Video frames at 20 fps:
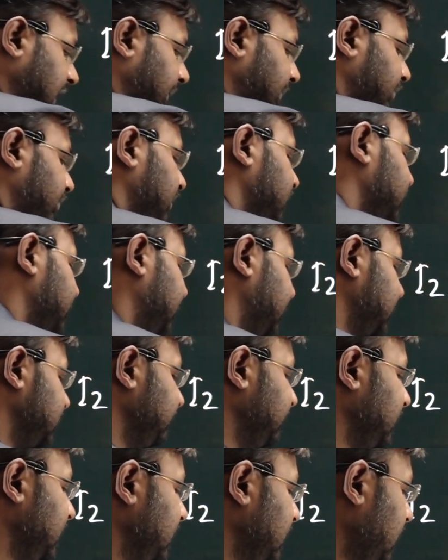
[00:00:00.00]
आपको इस तरह से
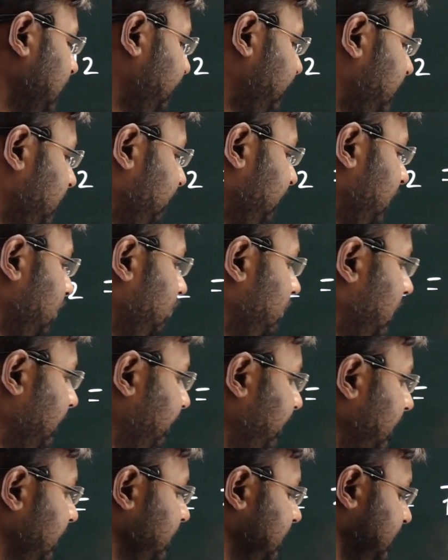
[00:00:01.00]
मिला अब ये वैल्यू
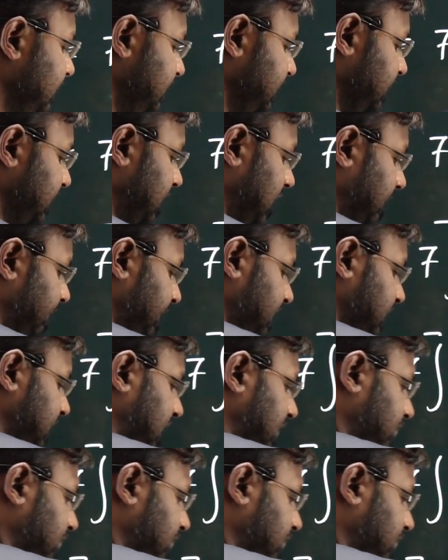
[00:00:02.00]
आप रख दीजिए कहाँ पर जहाँ